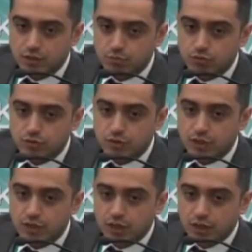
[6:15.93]
опроса
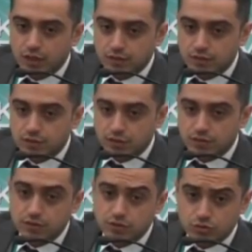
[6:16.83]
со стороны
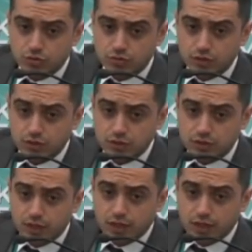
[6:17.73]
заинтересованных лиц.